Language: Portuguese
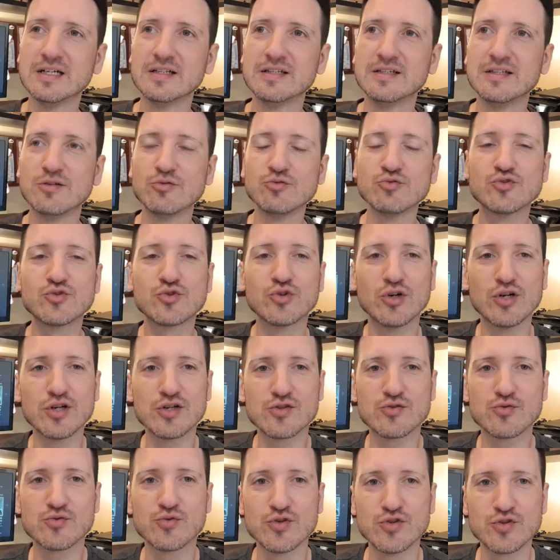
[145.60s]
não só a
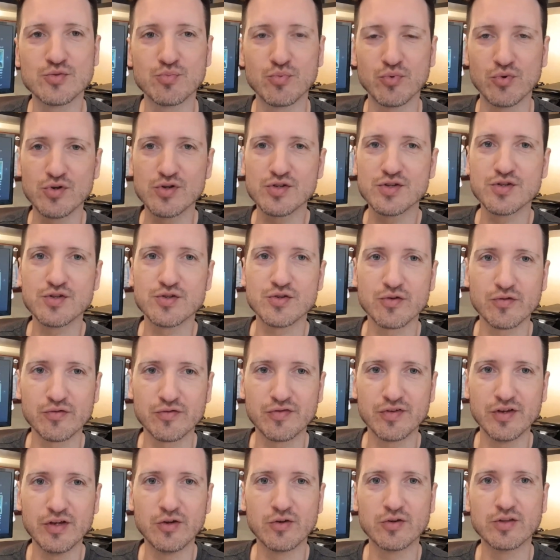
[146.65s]
sua esposa e seu
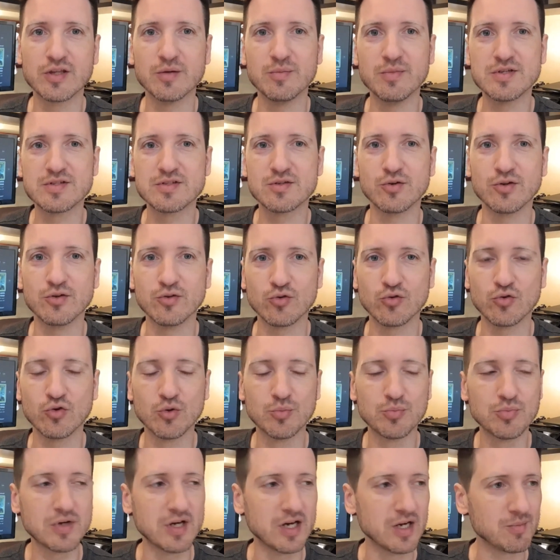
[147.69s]
filho, que também estão ali no
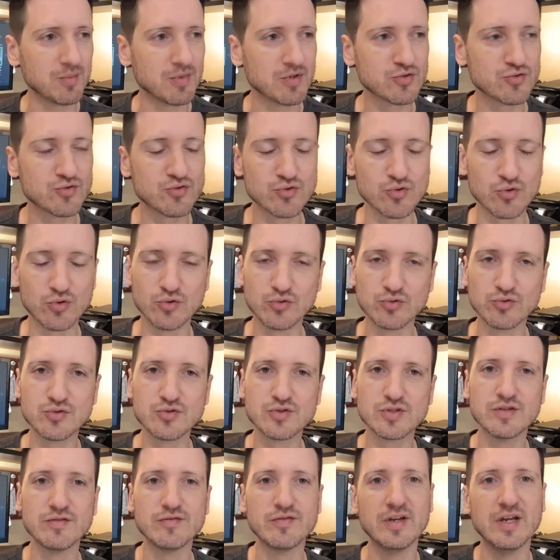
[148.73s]
grupo, cara, mas os outros
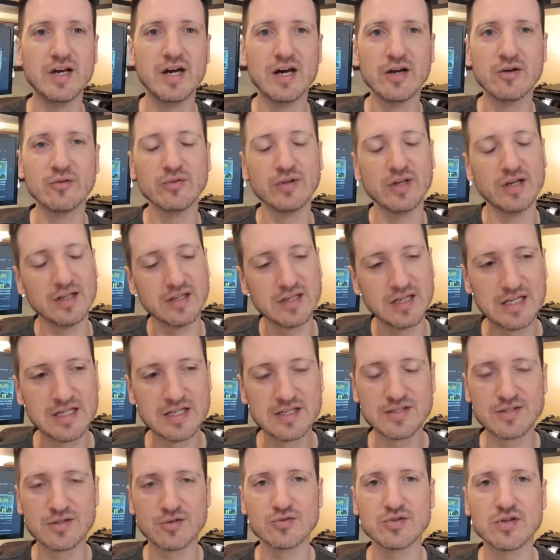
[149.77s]
que viraram, né,
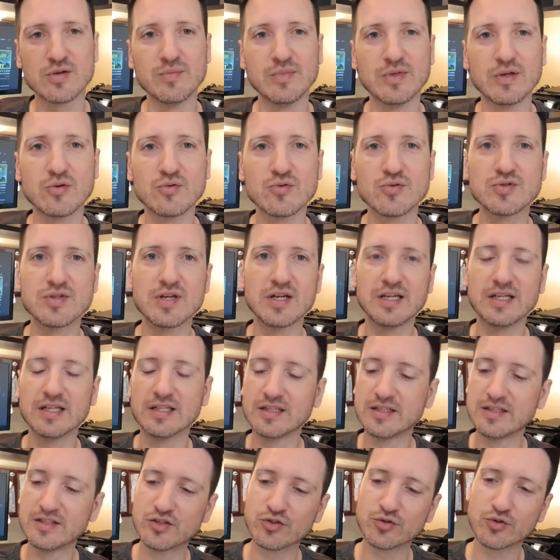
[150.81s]
seus amigos ali
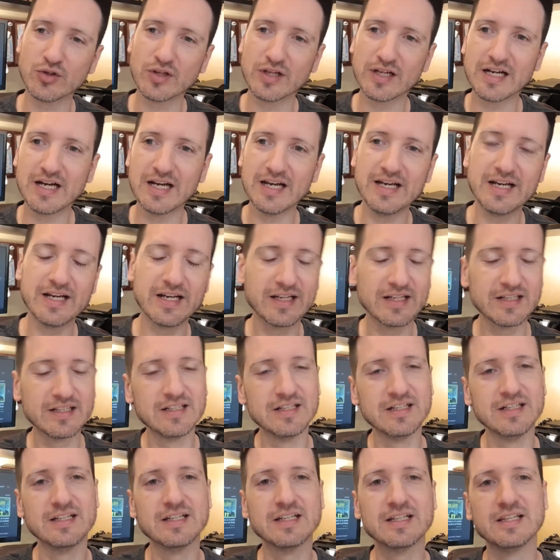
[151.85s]
de toda a galera
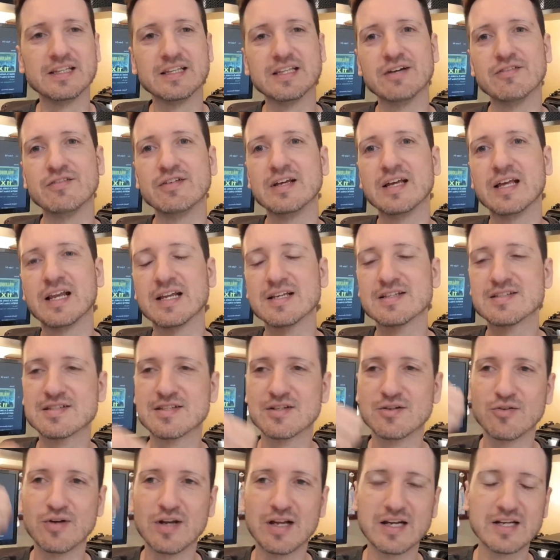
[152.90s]
que tava em
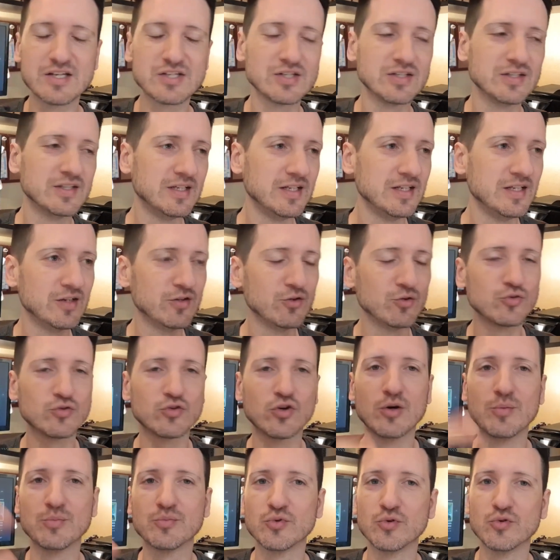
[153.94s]
relação a Alexandria, Rio
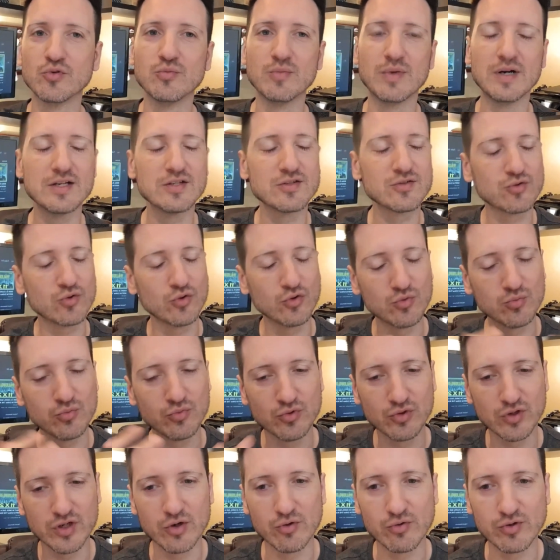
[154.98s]
Top tudo mais, todo
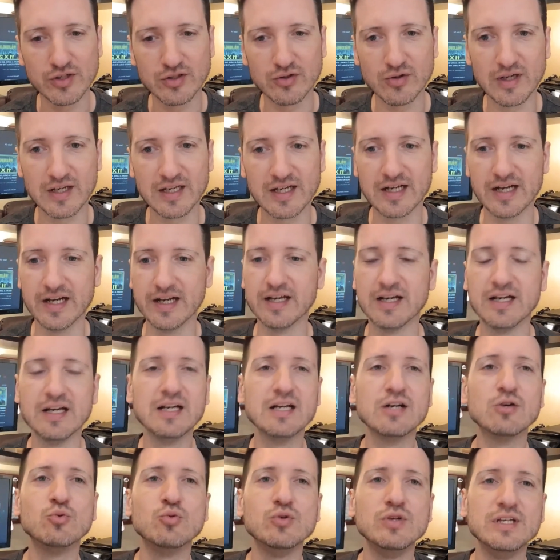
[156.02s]
mundo reunido ali, cara.
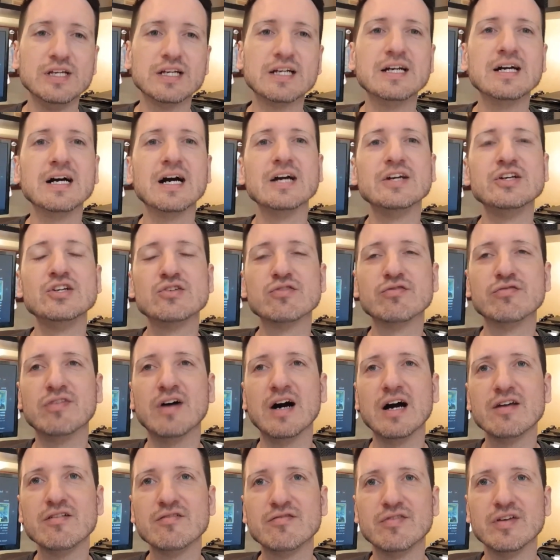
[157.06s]
O Negan, a gente
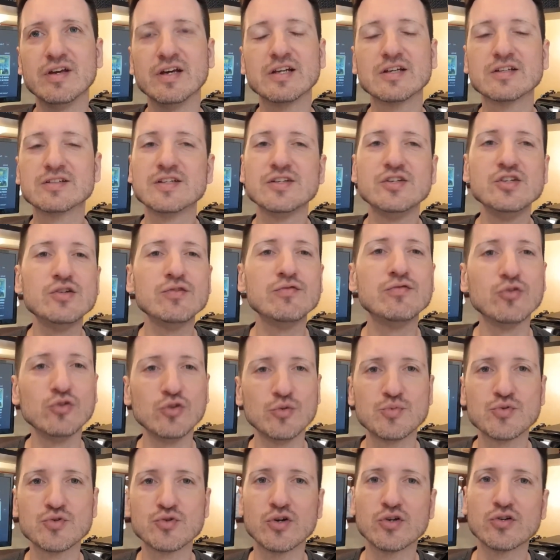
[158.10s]
vai ver, se a gente viu no
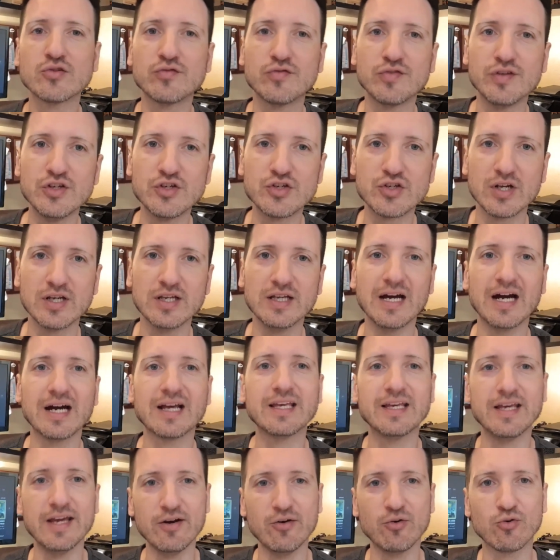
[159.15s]
episódio 20 ali, a
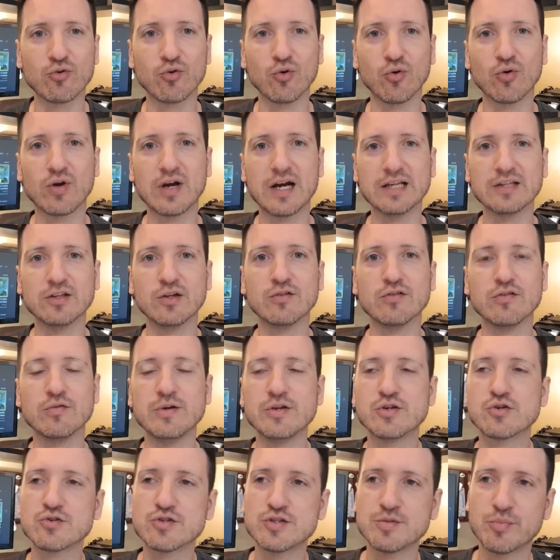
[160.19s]
Carol colocada
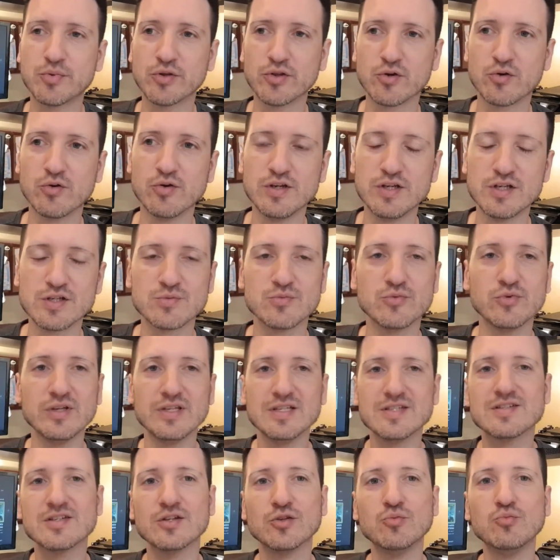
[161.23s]
novamente com esse protagonismo, e
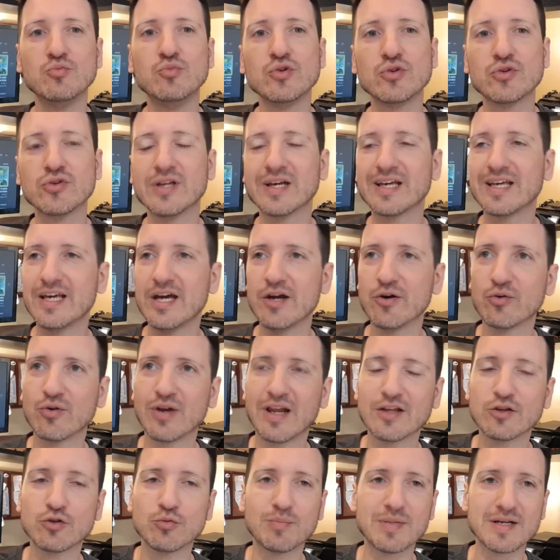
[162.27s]
sendo muito da Carol lá
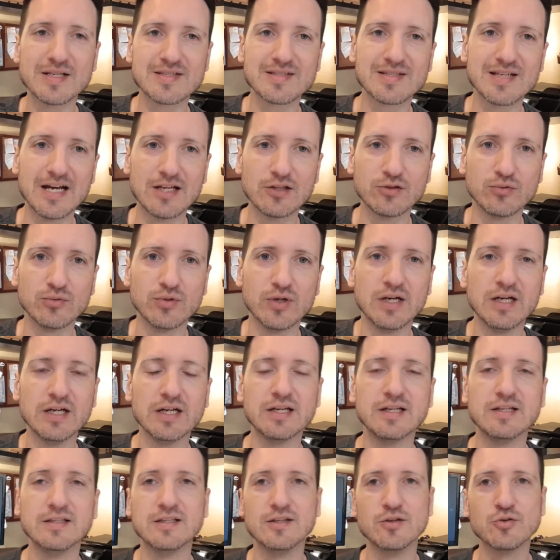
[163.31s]
do passado,
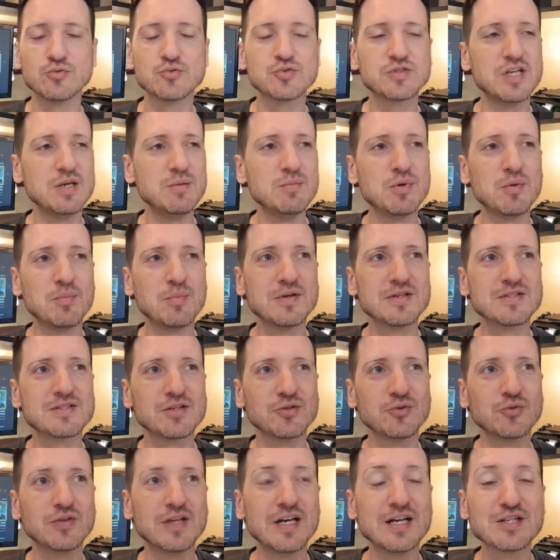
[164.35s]
entendeu? Sempre
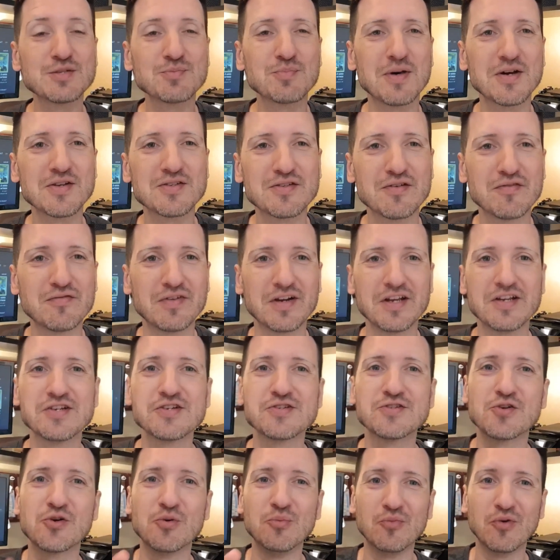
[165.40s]
pensando 10 passos à frente,
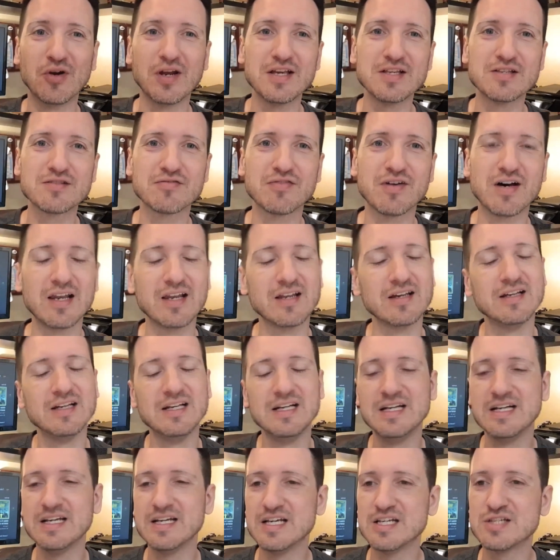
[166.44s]
assim como o Lance fala.
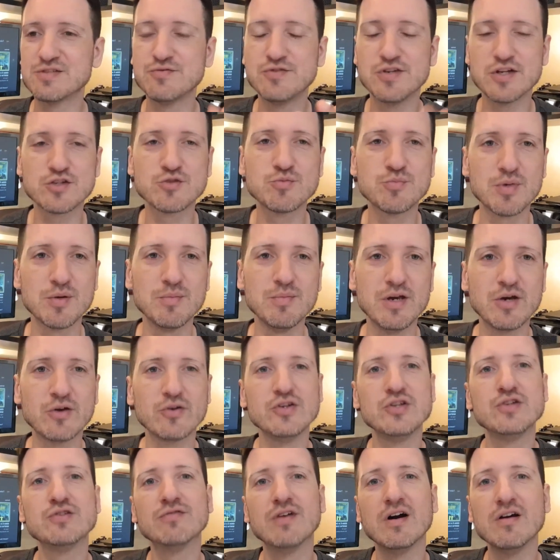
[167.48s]
Esse 21 primeiro a
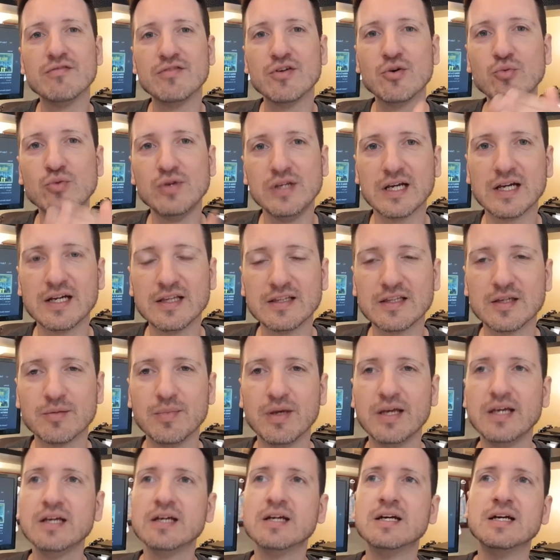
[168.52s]
gente vai ver o Negan
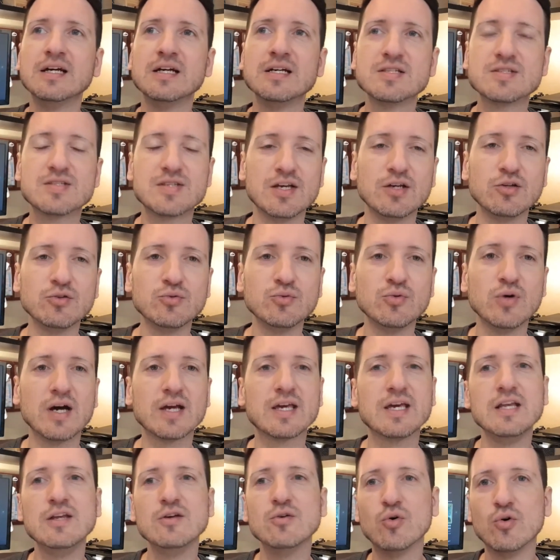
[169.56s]
também sendo
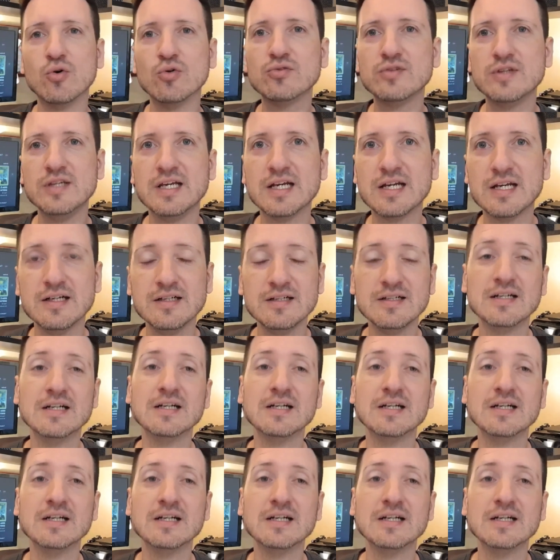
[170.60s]
aquele Old Negan,